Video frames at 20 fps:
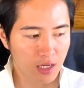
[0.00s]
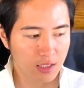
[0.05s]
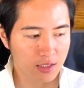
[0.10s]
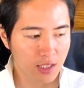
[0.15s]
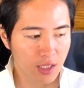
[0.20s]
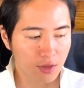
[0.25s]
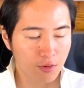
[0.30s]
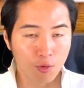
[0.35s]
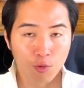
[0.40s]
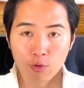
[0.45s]

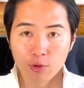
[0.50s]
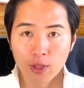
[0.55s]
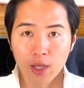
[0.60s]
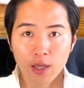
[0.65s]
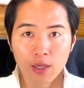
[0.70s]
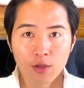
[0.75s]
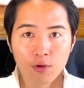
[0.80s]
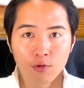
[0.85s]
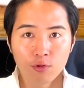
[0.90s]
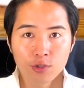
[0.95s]
ちゃんと
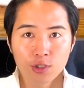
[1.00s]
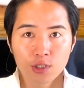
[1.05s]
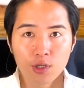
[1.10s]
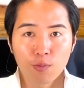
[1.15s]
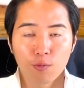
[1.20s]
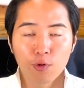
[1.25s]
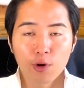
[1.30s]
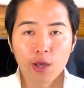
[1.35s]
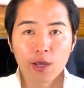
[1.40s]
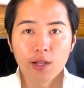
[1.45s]
対応して
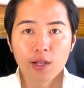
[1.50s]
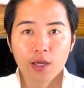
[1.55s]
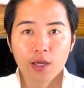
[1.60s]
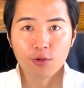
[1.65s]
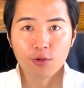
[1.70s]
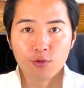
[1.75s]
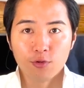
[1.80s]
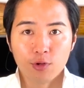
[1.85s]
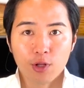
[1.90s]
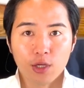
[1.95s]
もらえ
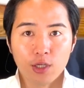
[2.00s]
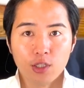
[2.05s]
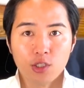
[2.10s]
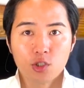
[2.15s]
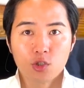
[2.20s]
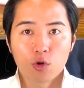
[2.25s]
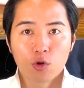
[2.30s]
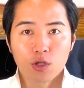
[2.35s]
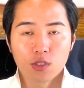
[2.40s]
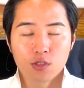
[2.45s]
ていうような
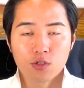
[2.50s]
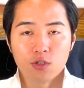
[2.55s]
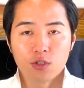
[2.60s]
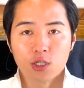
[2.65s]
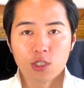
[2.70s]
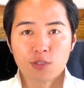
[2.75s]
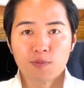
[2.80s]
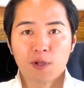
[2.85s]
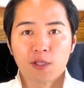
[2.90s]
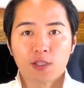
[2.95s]
印象がつい
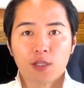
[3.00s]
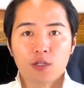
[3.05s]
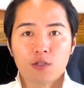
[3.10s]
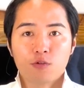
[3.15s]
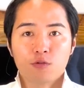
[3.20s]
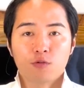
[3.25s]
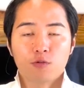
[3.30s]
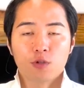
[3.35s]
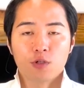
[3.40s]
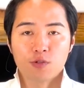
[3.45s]
てしまったり
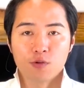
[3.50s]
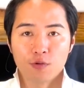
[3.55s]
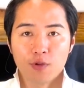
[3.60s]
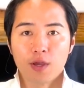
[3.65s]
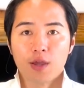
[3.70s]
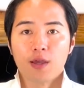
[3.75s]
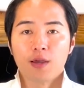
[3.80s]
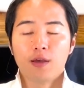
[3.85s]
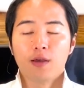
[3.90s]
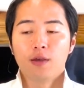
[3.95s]
するんですよ
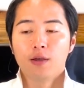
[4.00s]
ね。